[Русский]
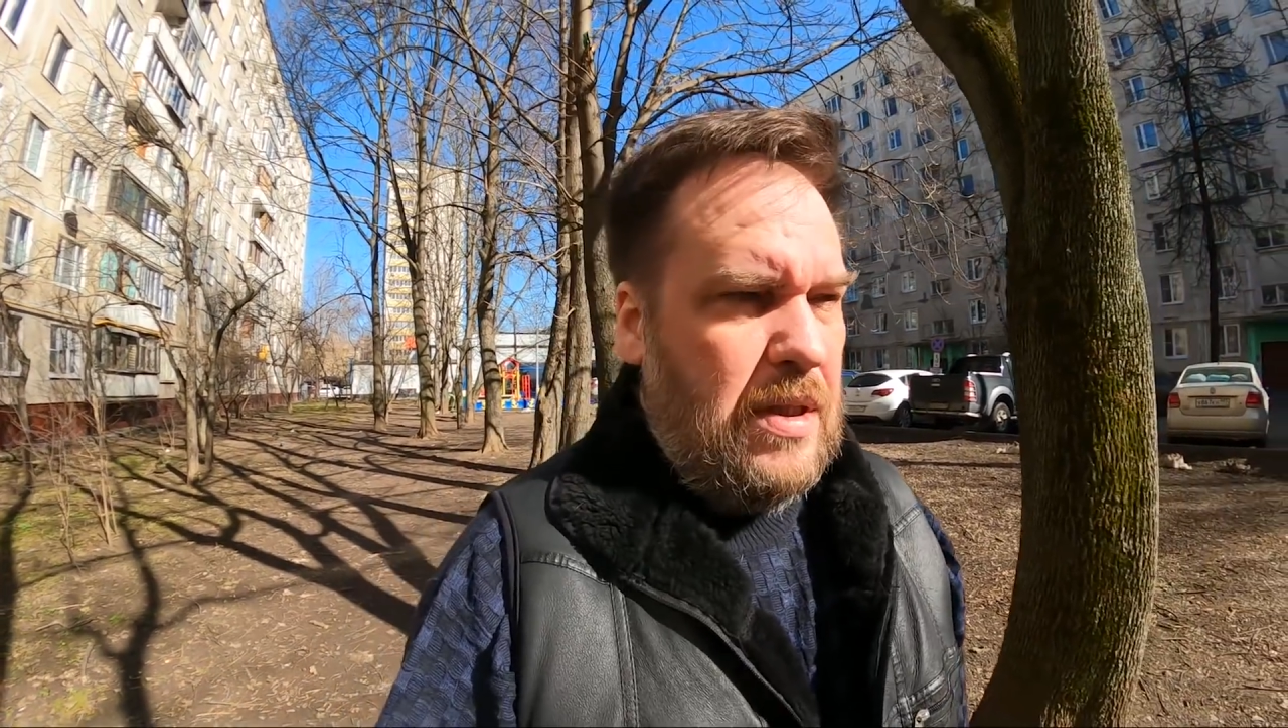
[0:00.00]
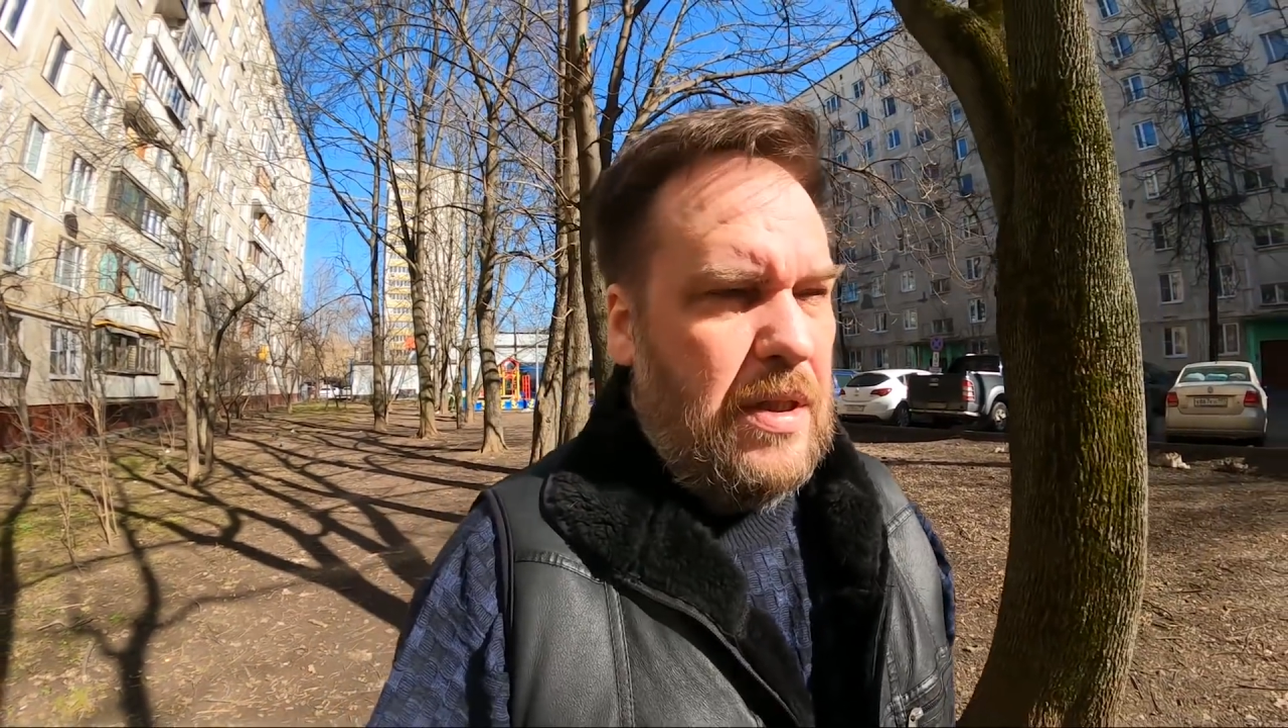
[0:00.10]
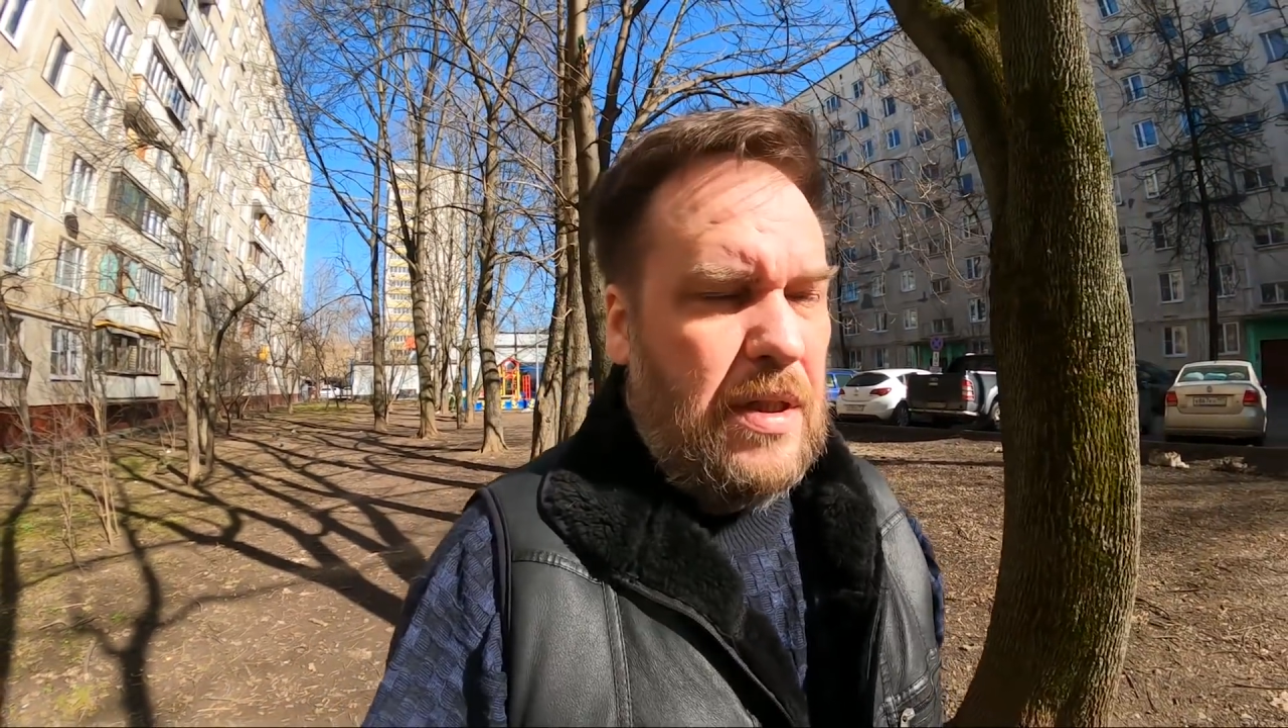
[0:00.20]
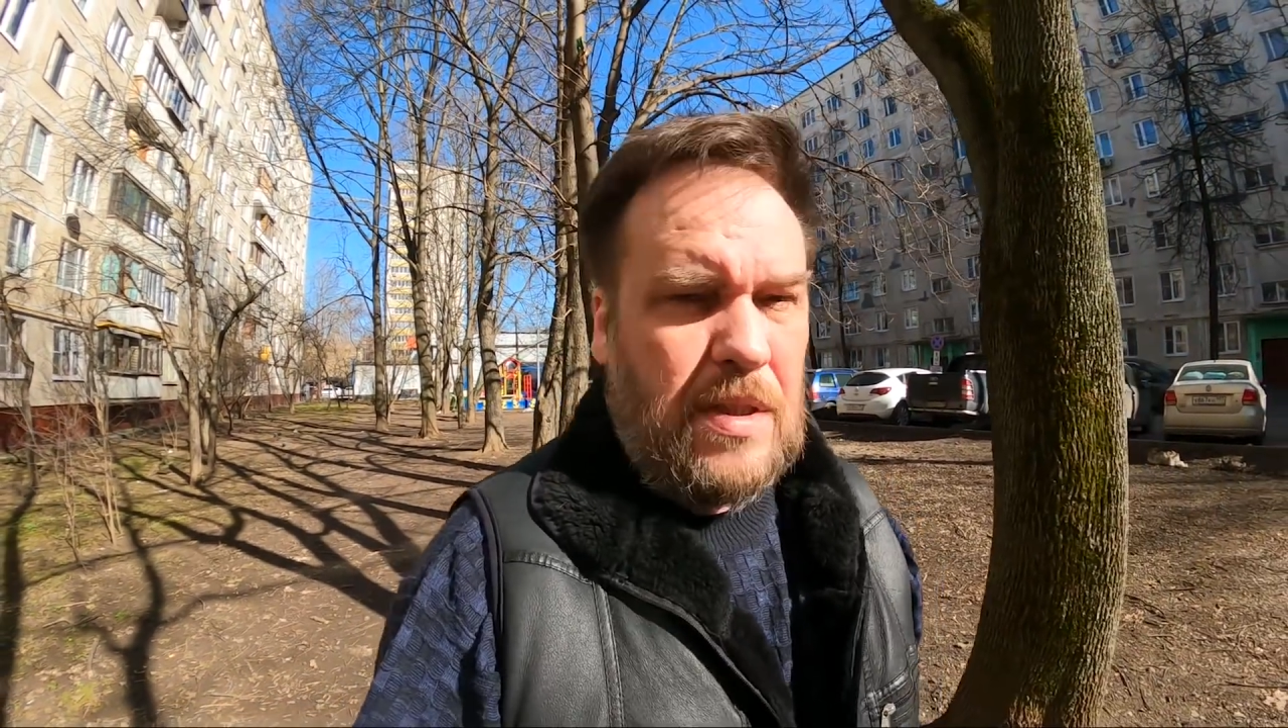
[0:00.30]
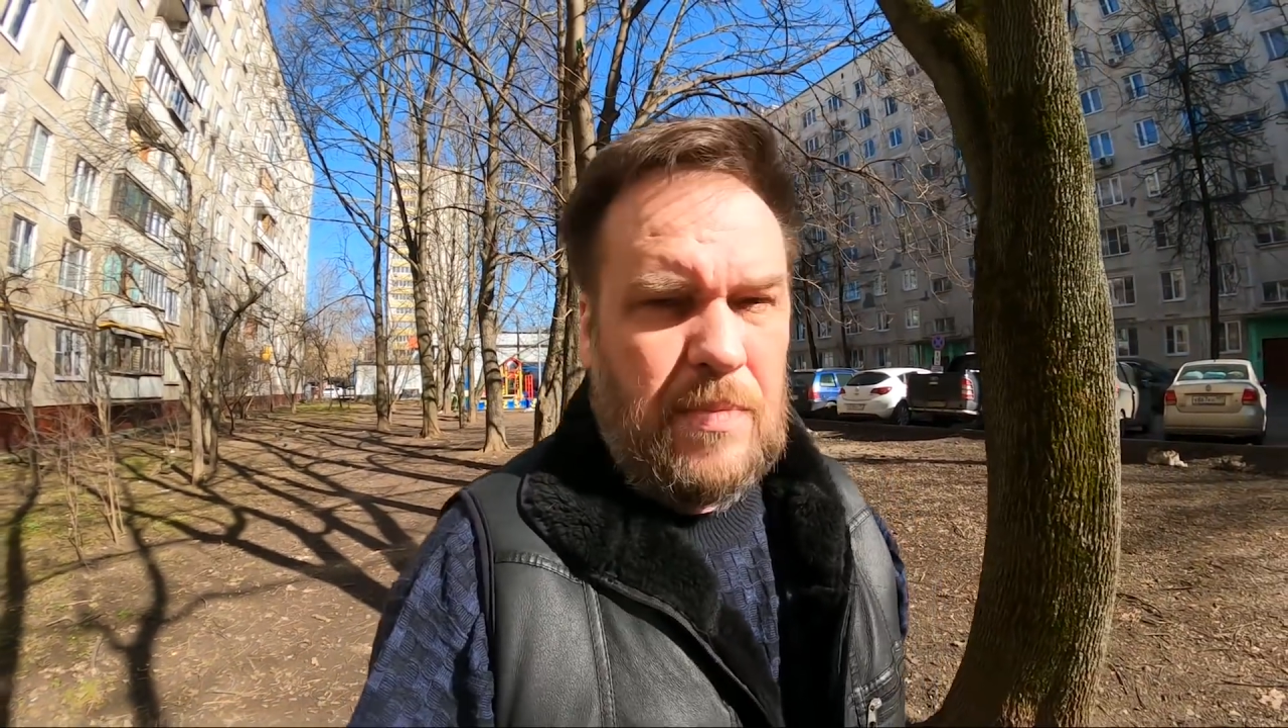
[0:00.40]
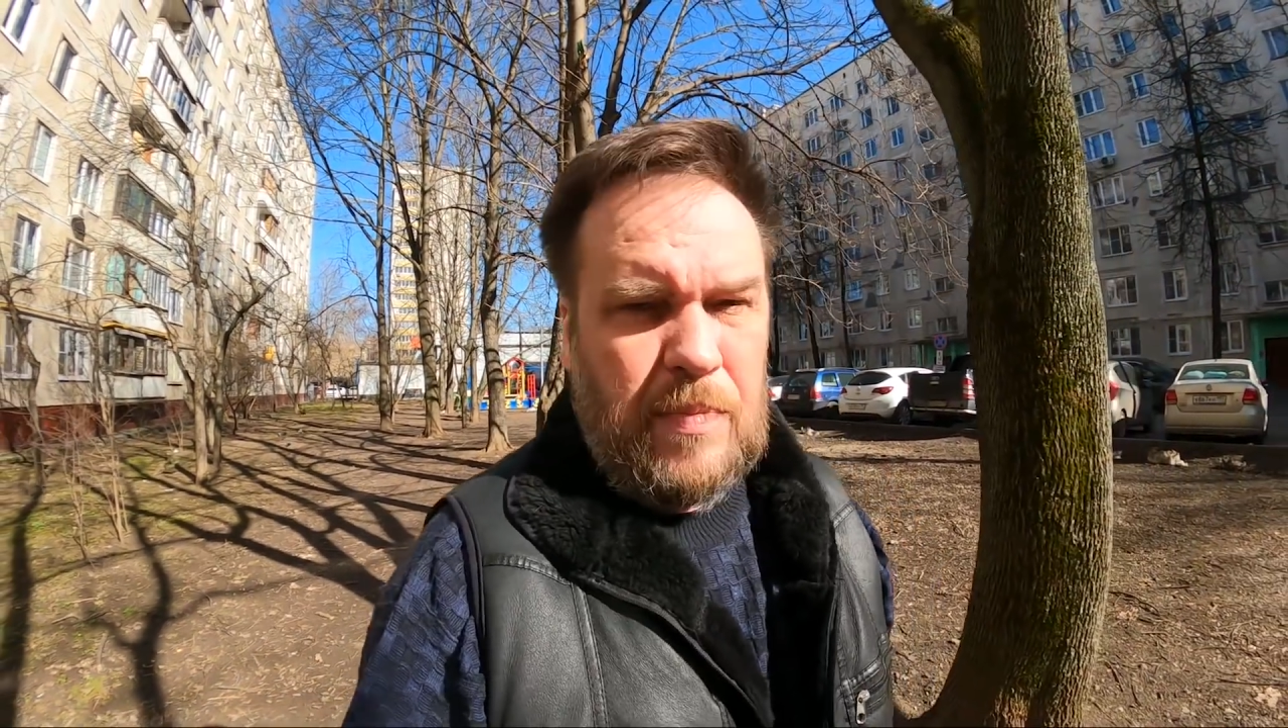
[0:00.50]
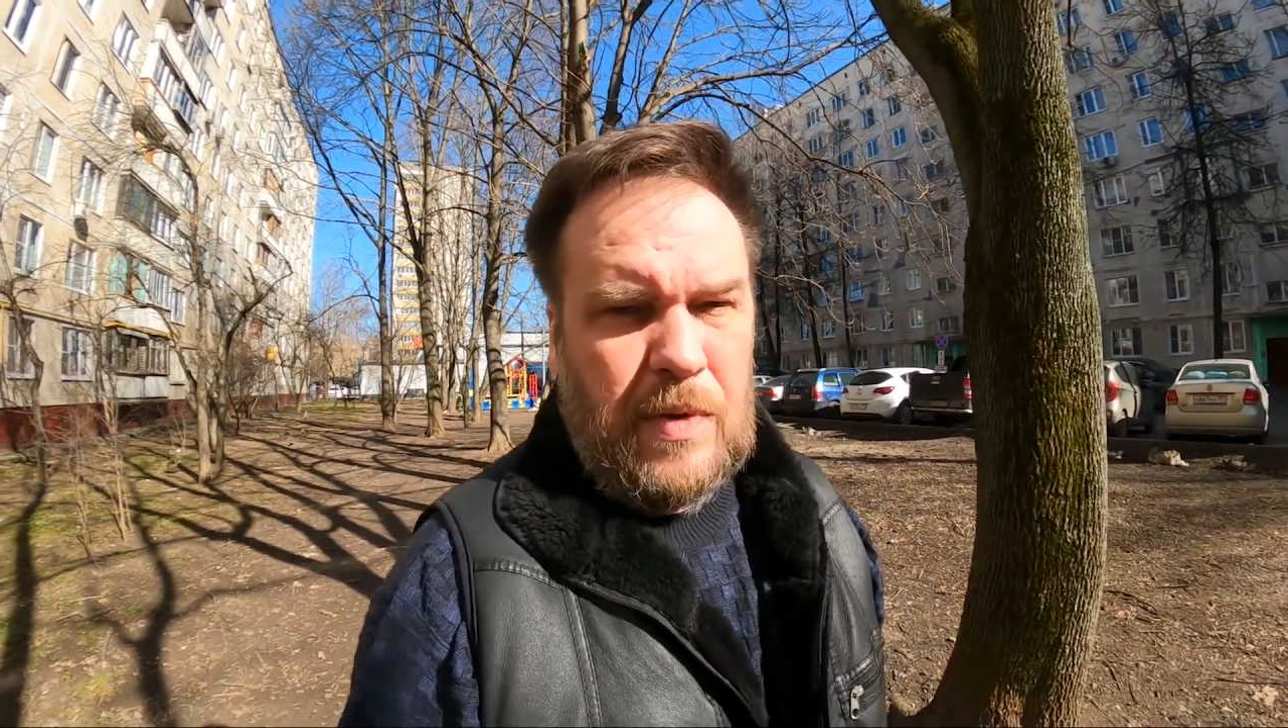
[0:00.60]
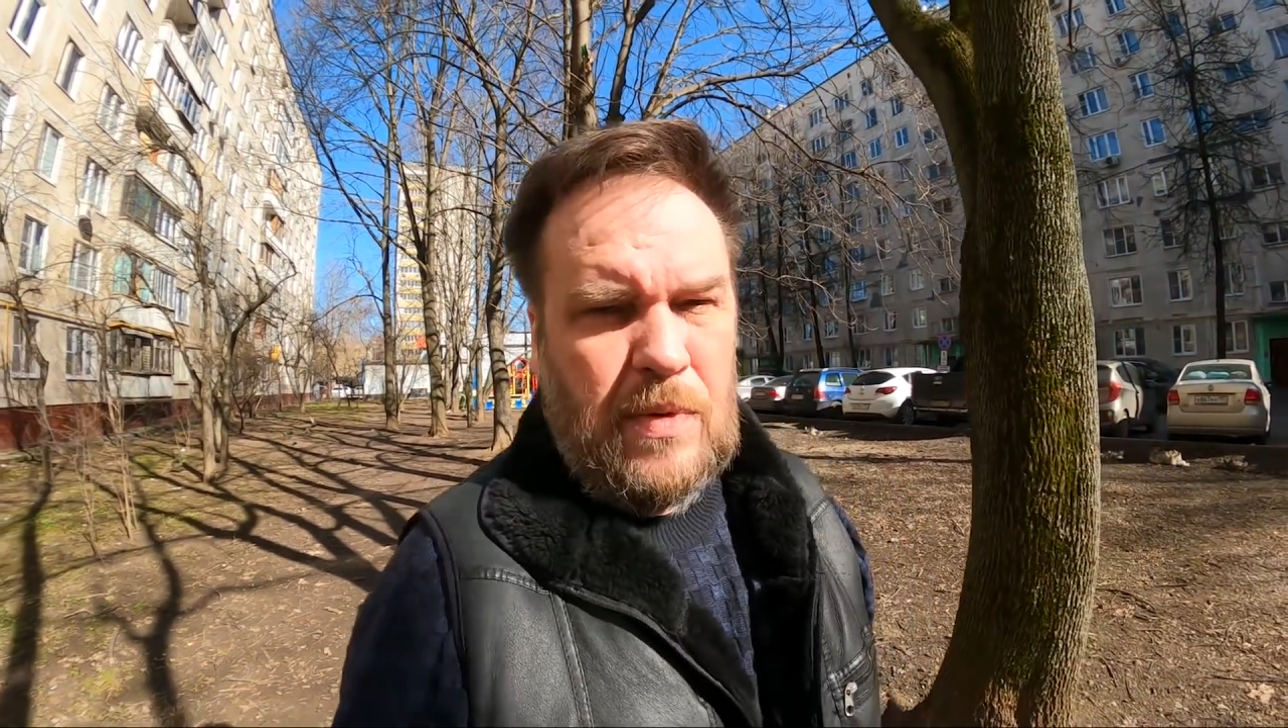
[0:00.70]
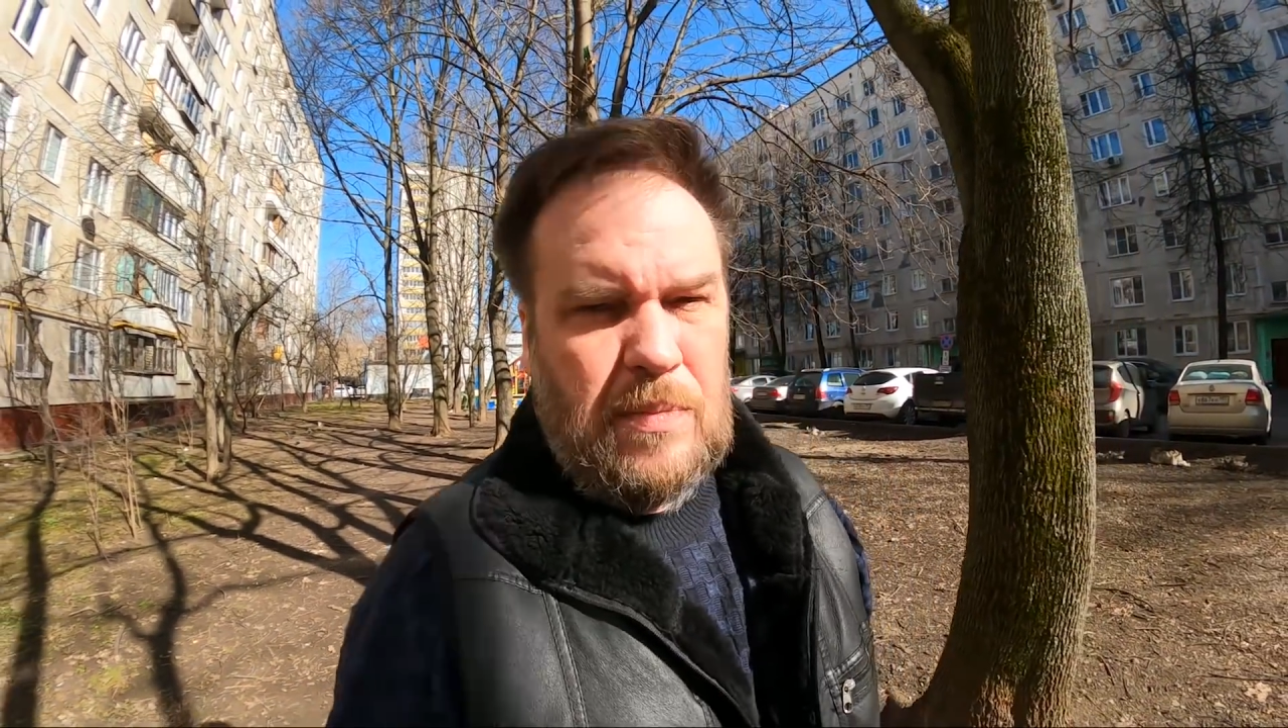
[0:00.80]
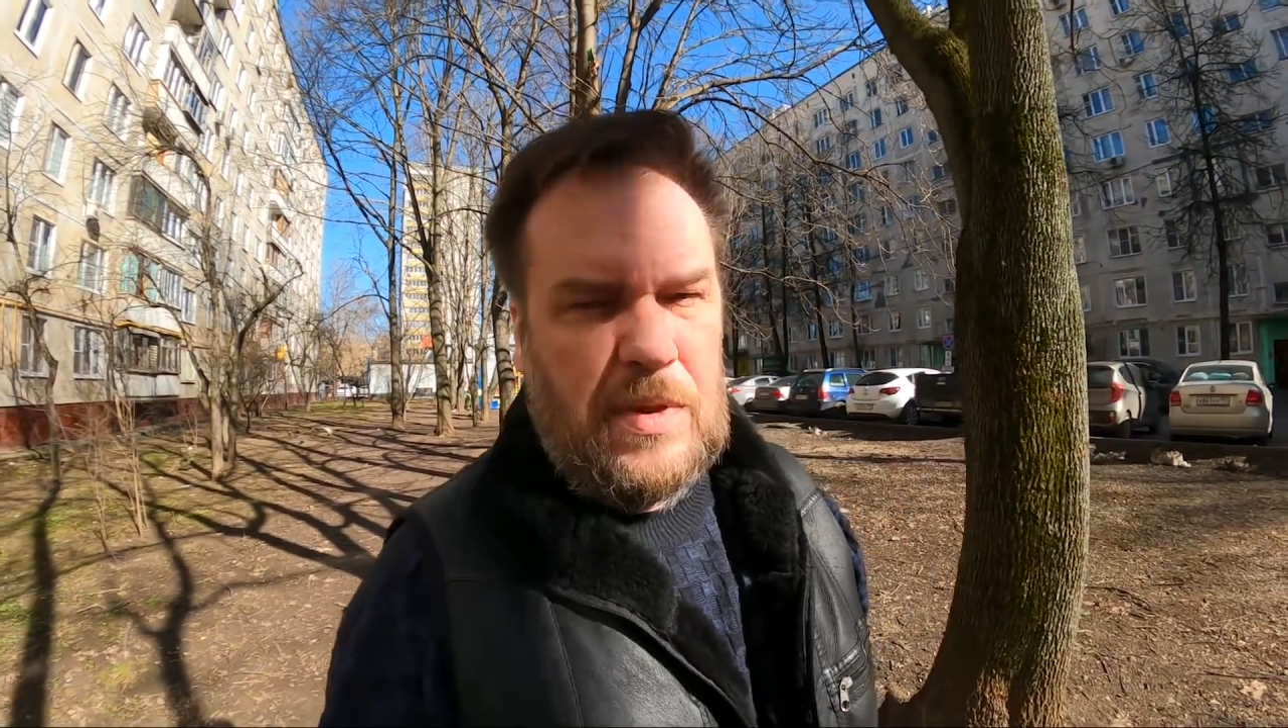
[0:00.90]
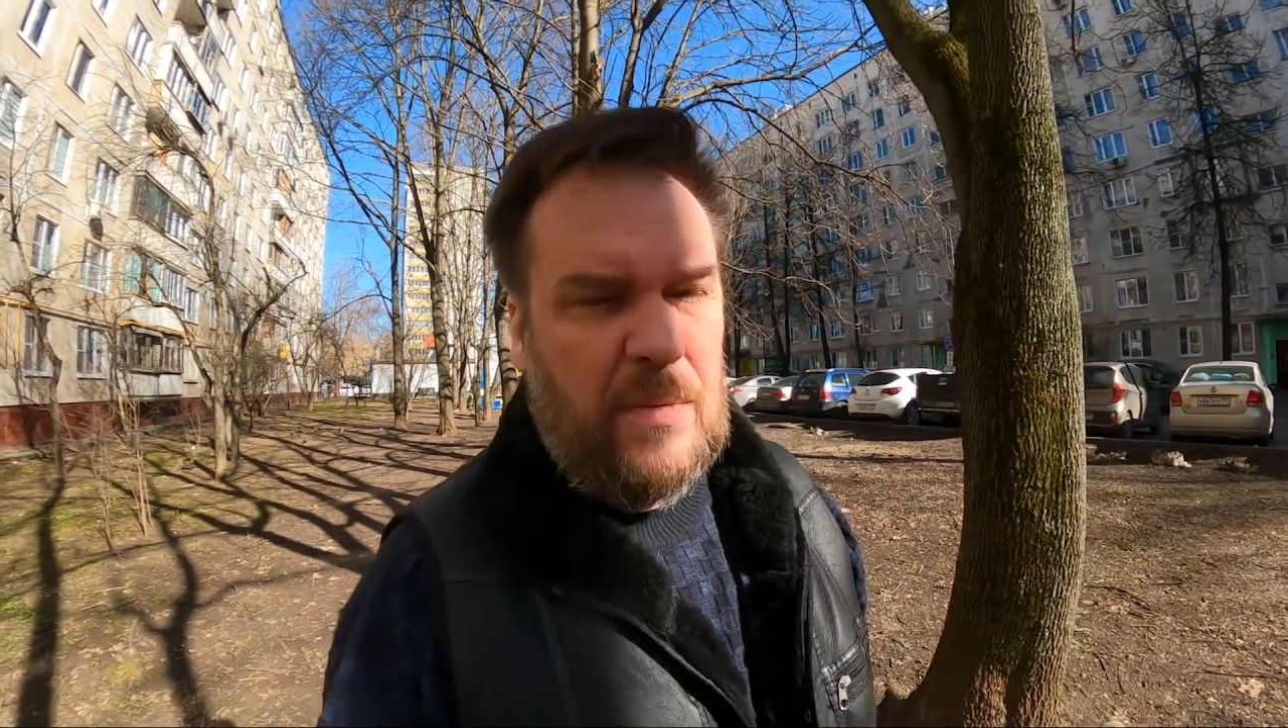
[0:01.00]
где как раз мы проводим